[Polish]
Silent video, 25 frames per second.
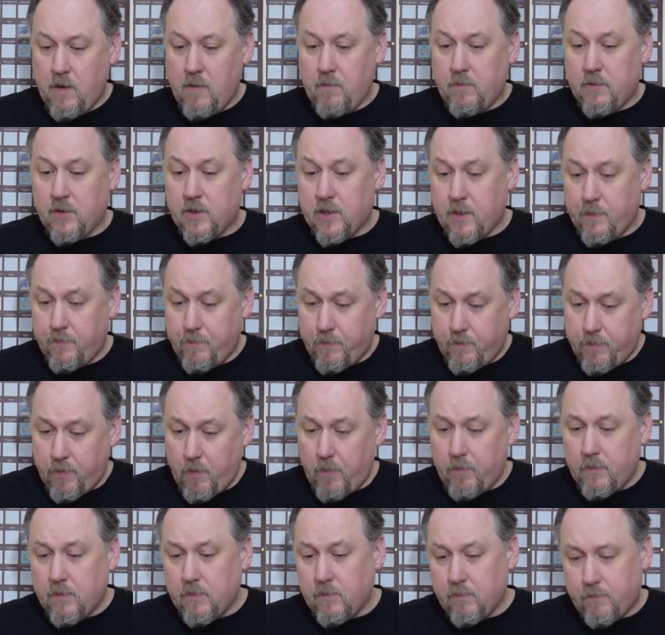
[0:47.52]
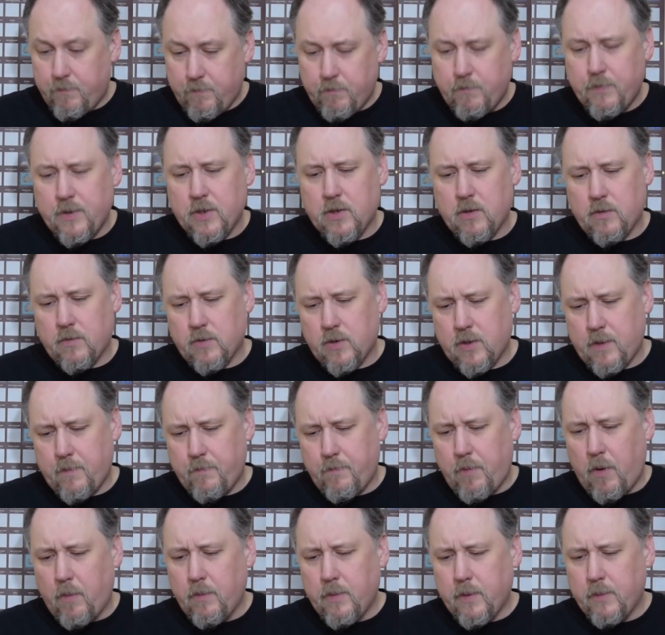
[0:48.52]
że po, piszą, że
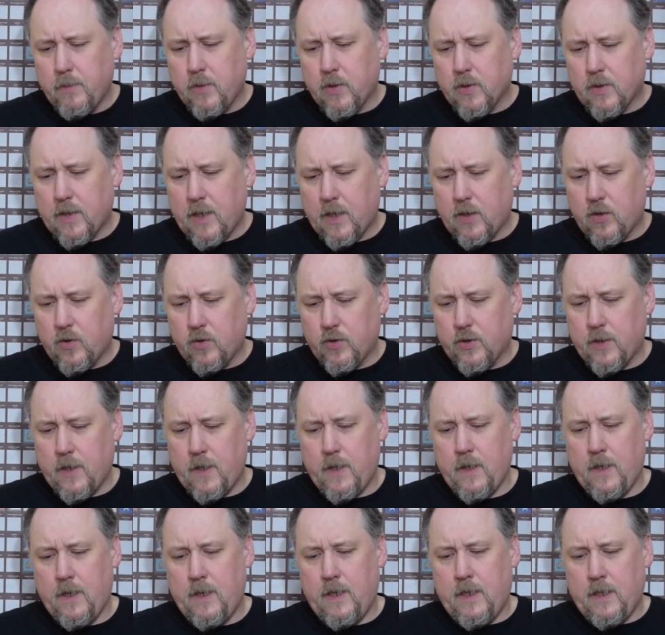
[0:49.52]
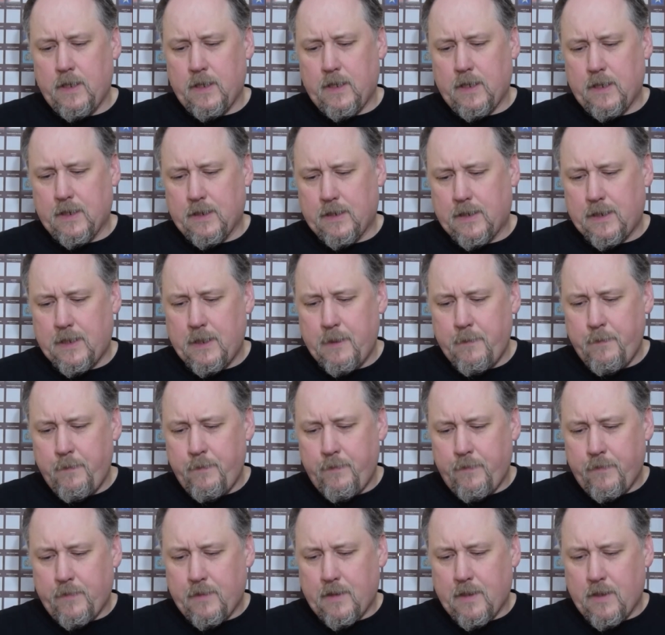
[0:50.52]
pomimo tego, że jest
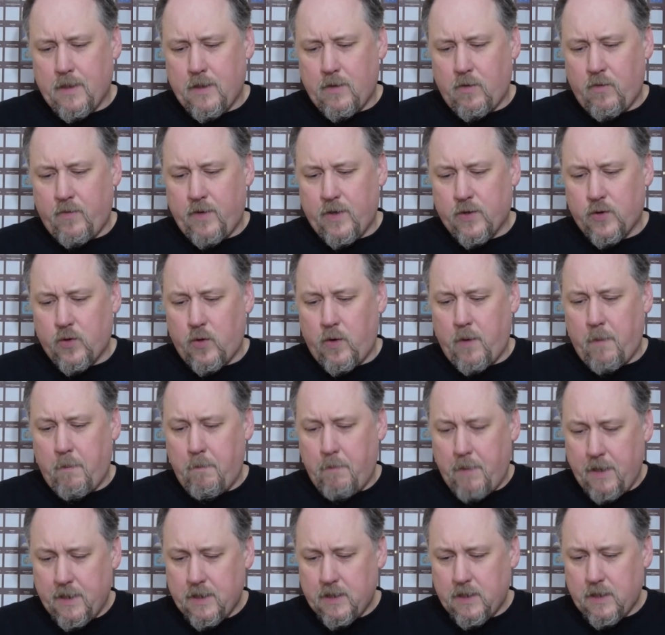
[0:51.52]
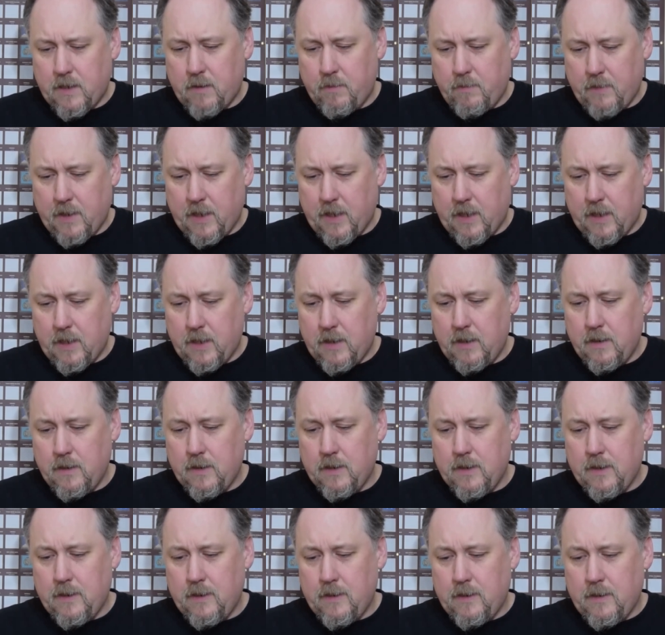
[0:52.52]
mm, uważone bez chmieli,
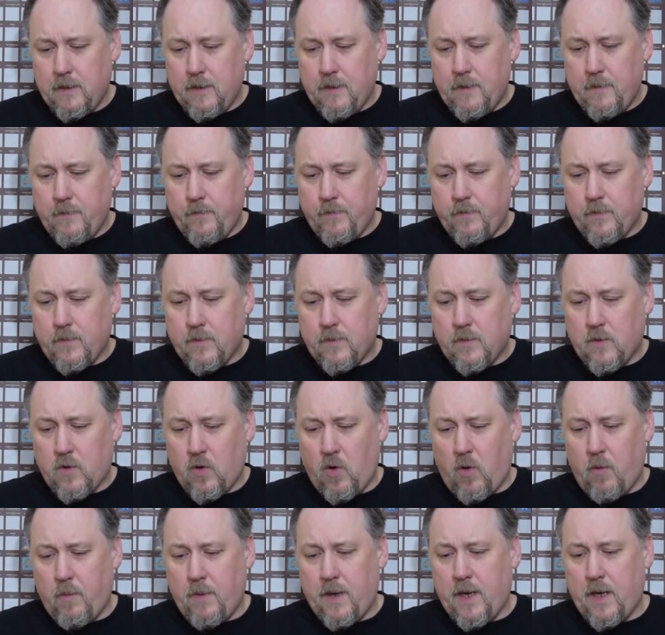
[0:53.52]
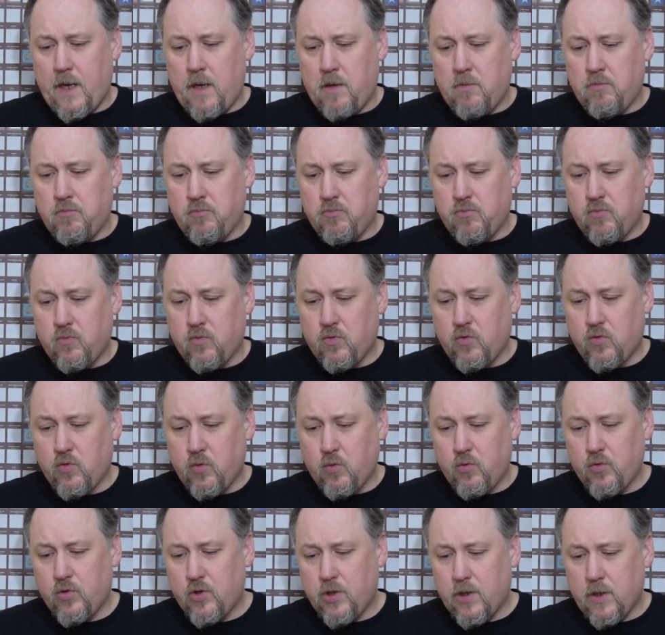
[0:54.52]
to ma
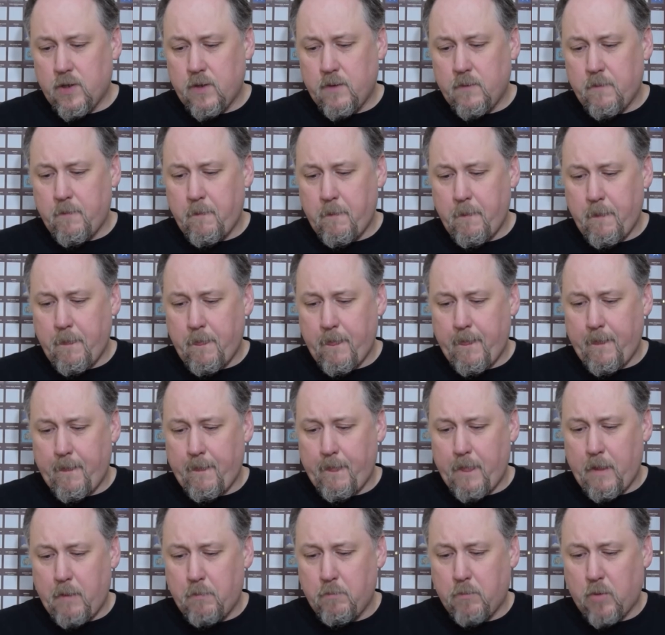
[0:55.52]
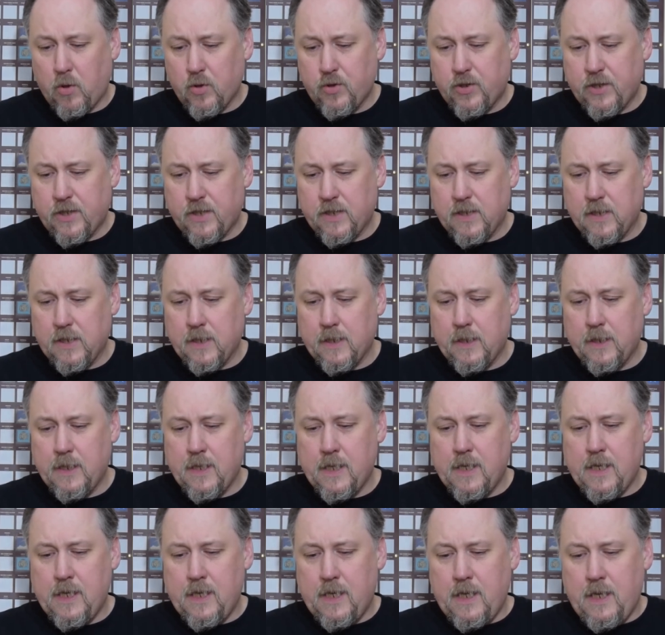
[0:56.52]
duży, mocny,
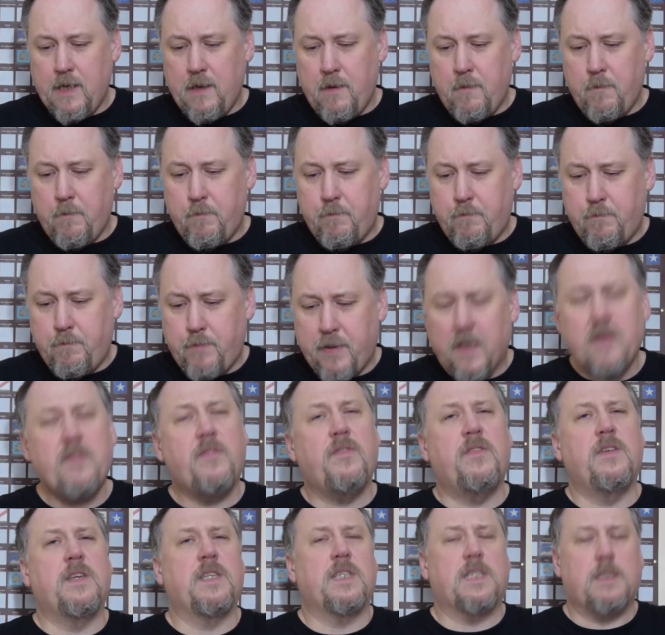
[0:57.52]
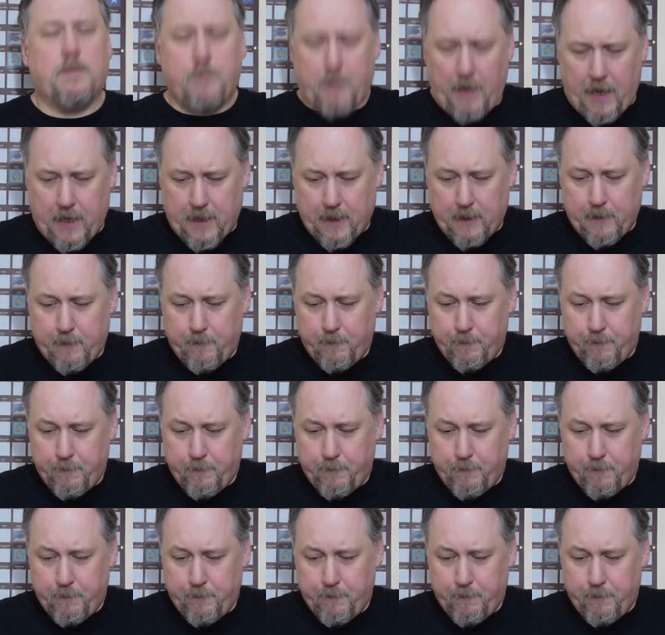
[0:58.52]
piwny smak.